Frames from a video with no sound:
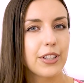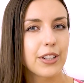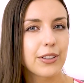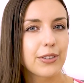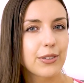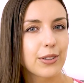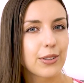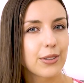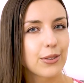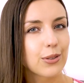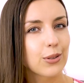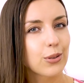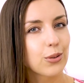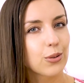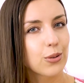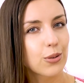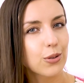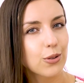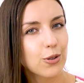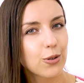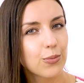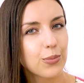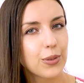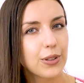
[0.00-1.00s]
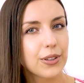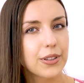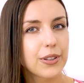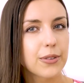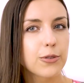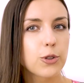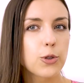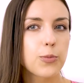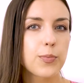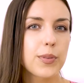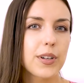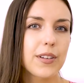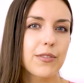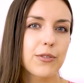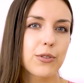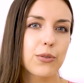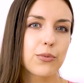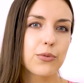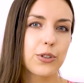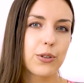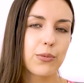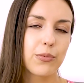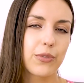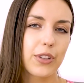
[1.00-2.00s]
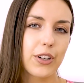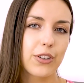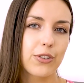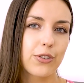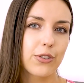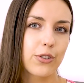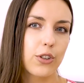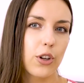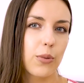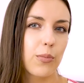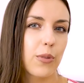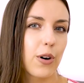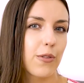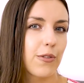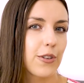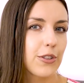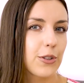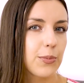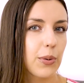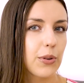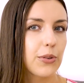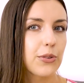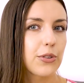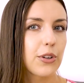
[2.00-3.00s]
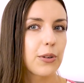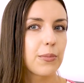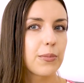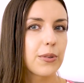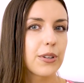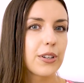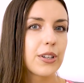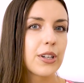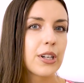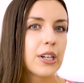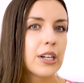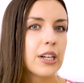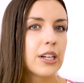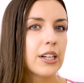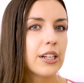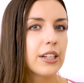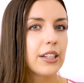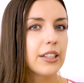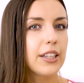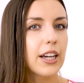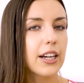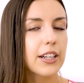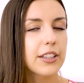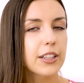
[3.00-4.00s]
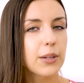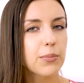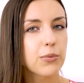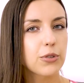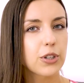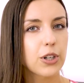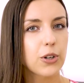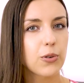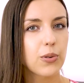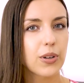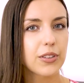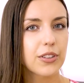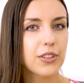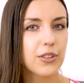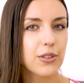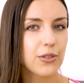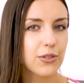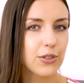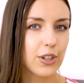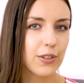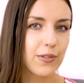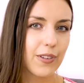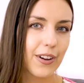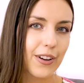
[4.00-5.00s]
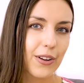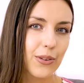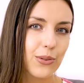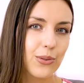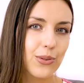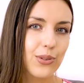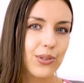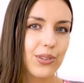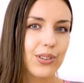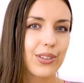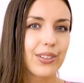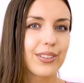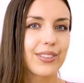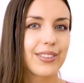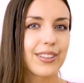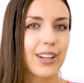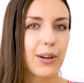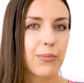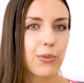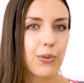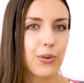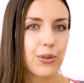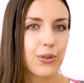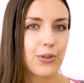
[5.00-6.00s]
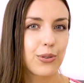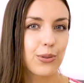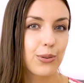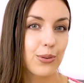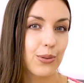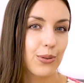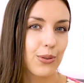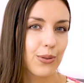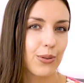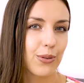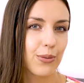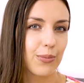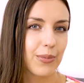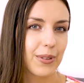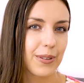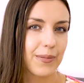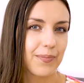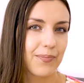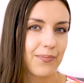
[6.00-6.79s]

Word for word: diety z kurkuminą sprawdzą się też domowe sposoby, jak na przykład rozgrzewający napój z kurkumy.